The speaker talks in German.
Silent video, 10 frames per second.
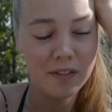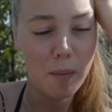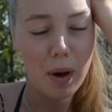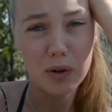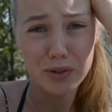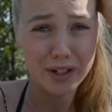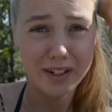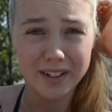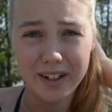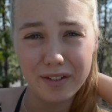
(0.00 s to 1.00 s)
wir machen uns
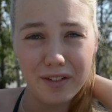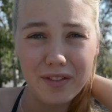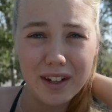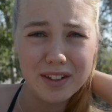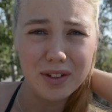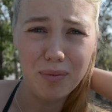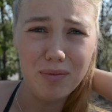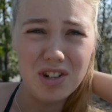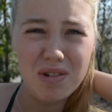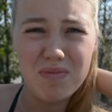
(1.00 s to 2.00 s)
heute auf den Weg zum
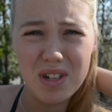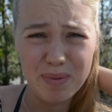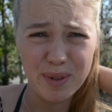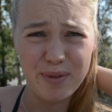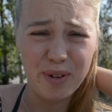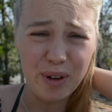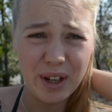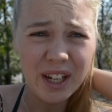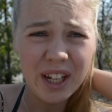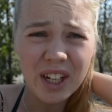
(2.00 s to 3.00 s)
Jim Deans
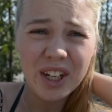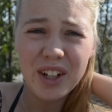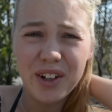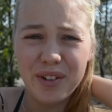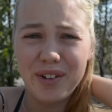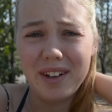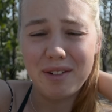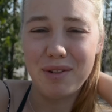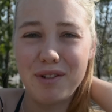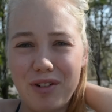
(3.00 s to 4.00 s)
Fall und
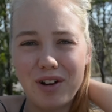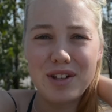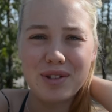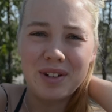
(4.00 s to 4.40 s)
den Twin Falls.